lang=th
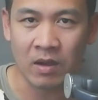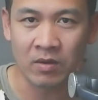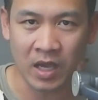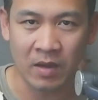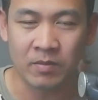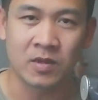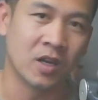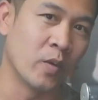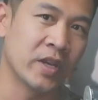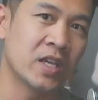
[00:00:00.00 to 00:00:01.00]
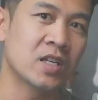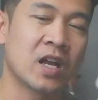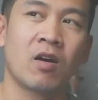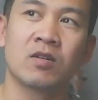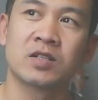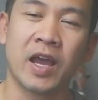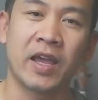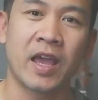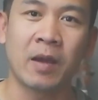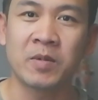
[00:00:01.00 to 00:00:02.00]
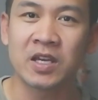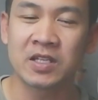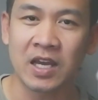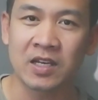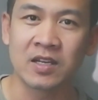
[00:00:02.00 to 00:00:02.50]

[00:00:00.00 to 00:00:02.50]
ถือของเรานะครับ เดี๋ยววันนี้จะลองใช้แอปพลิเค